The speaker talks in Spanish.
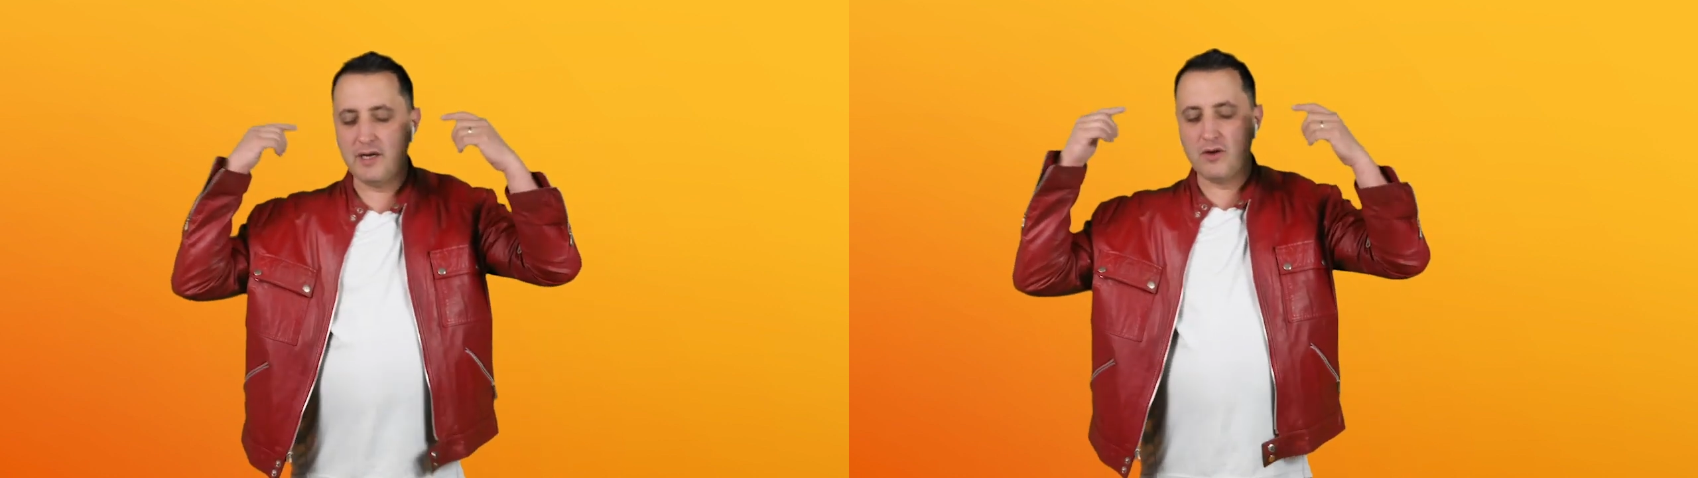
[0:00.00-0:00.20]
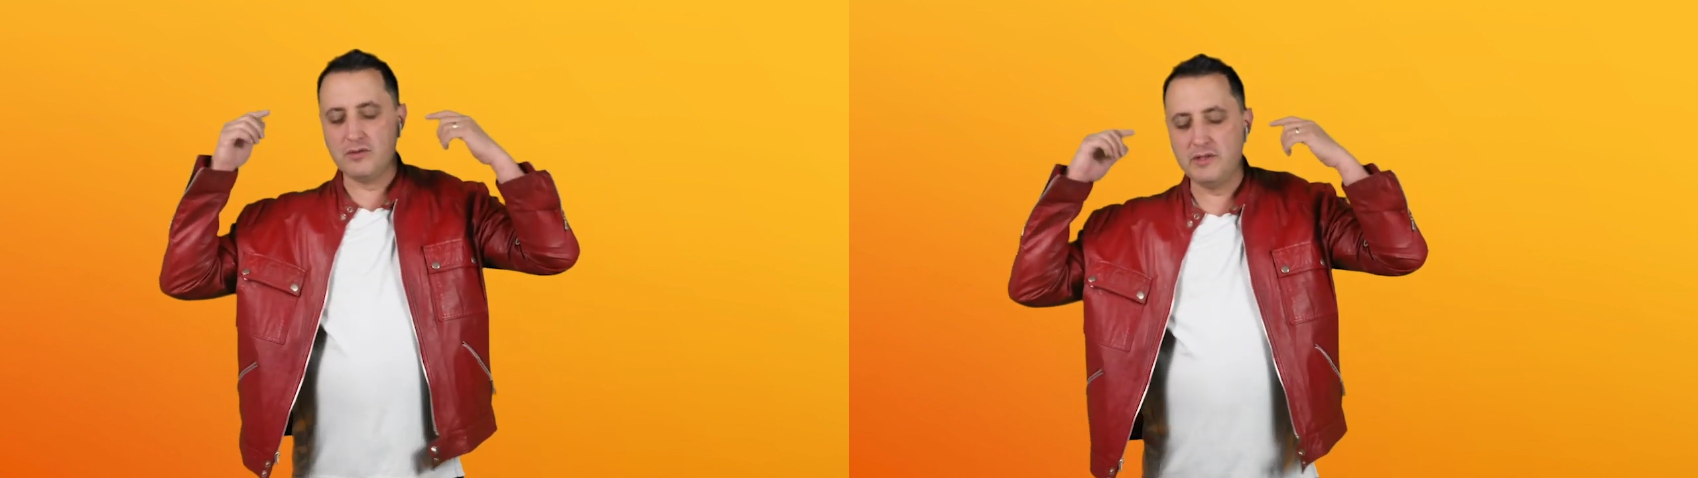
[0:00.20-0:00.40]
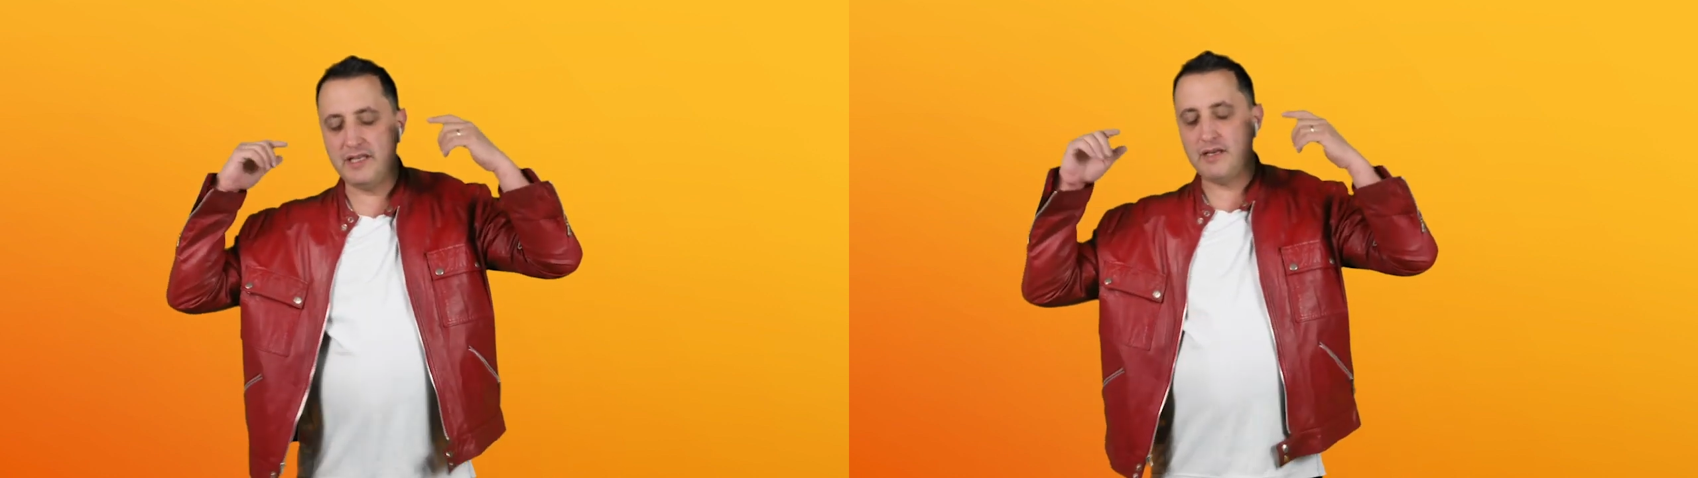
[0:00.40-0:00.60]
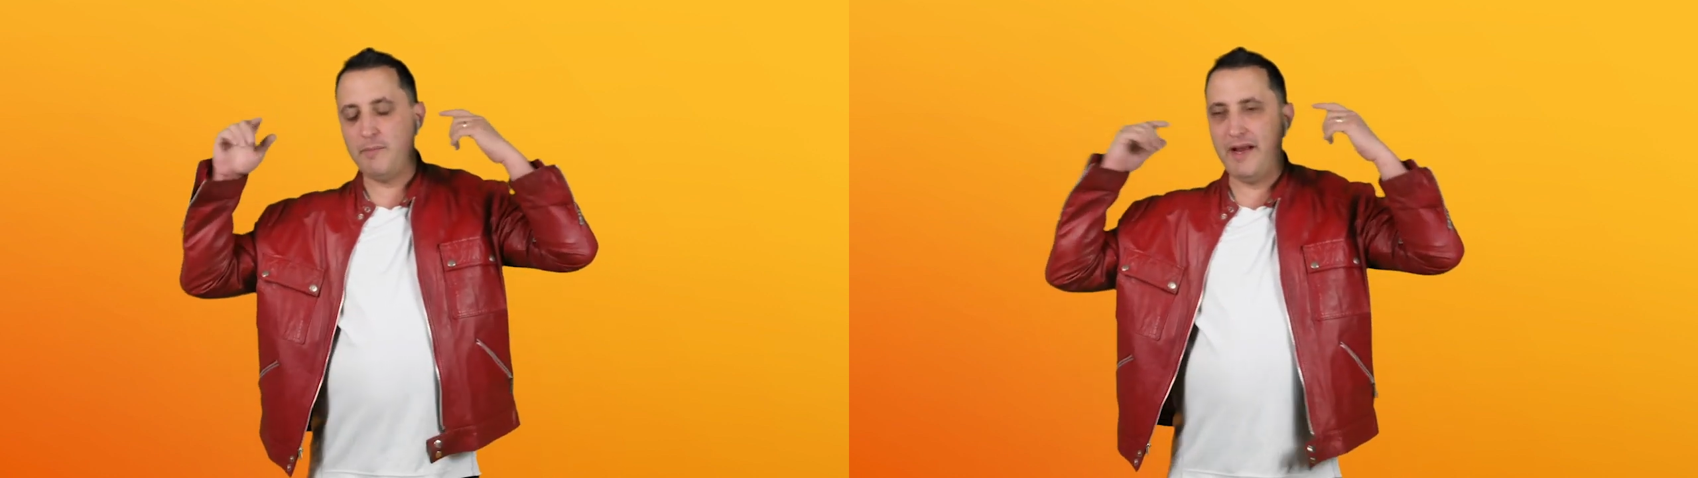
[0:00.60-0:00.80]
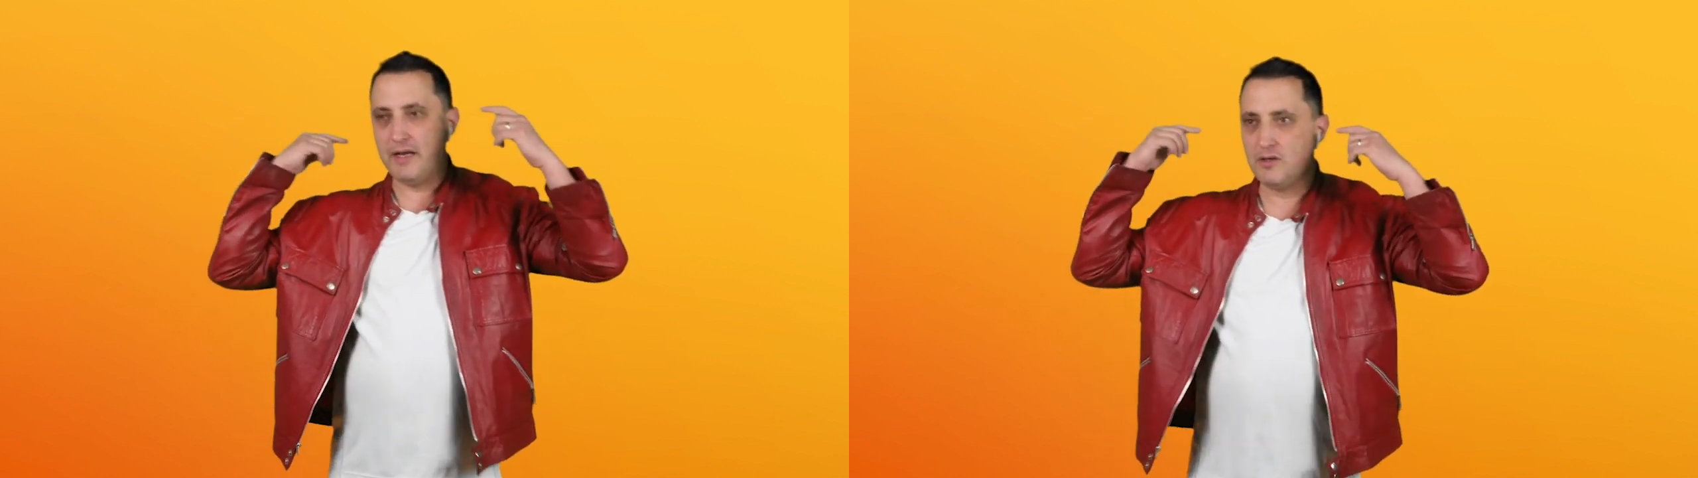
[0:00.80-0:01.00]
con 10
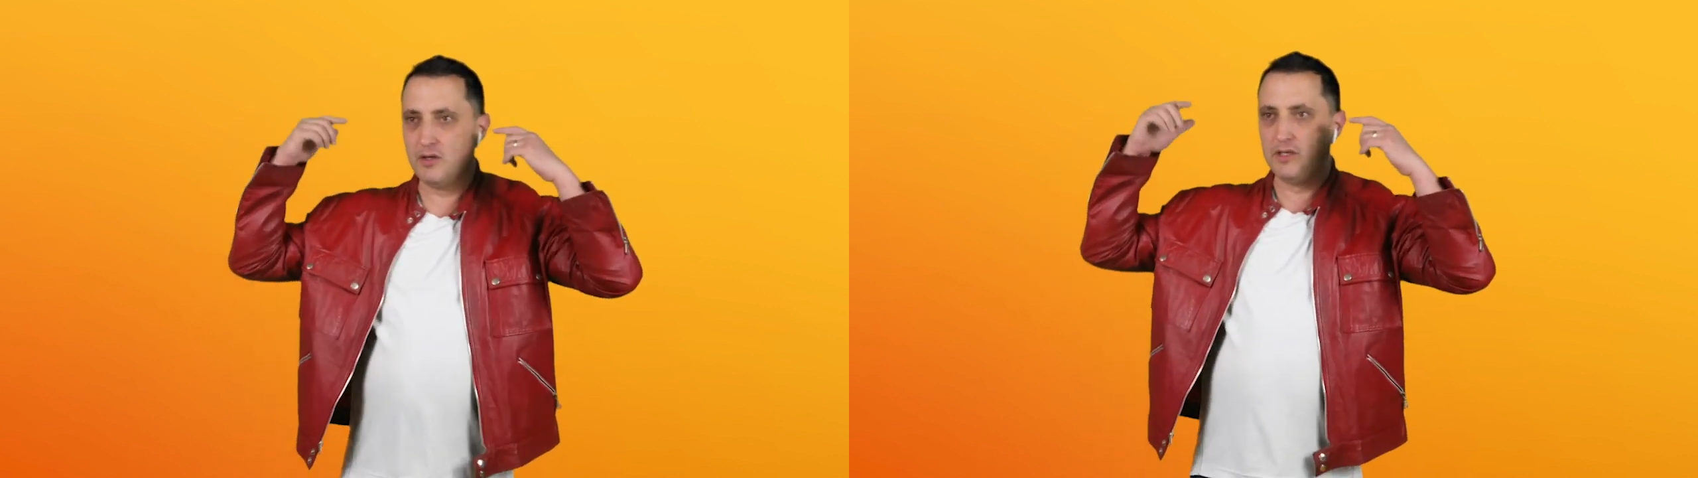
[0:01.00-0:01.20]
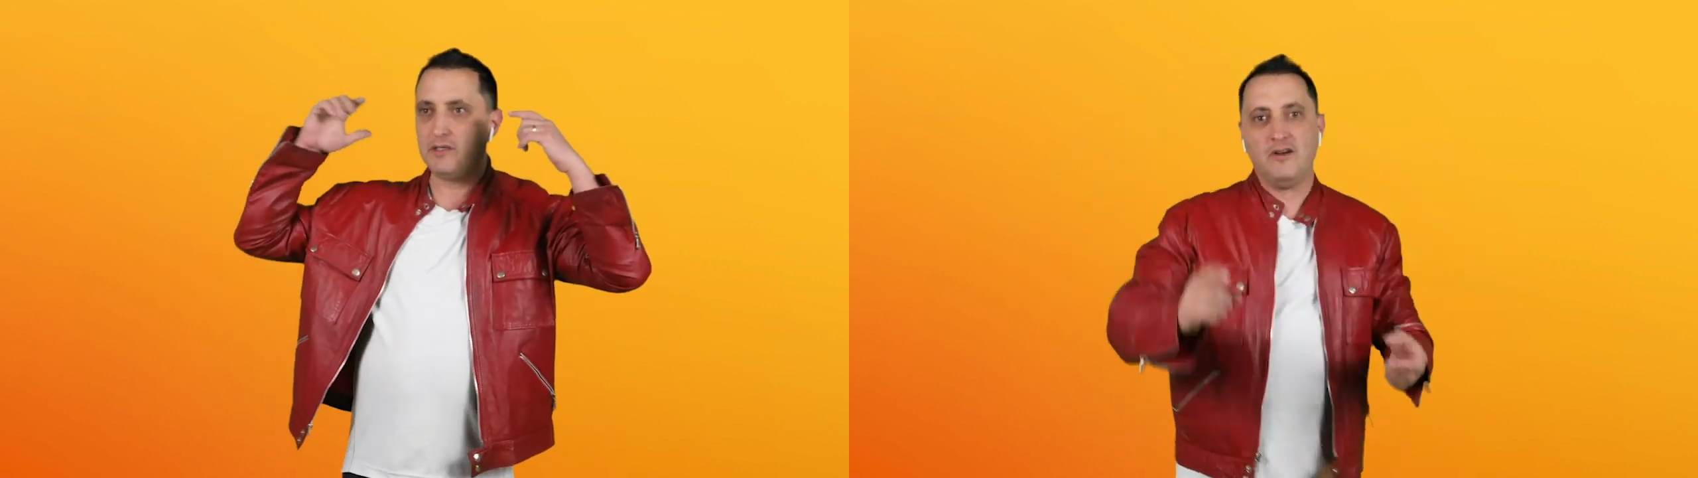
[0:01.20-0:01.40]
aplicaciones.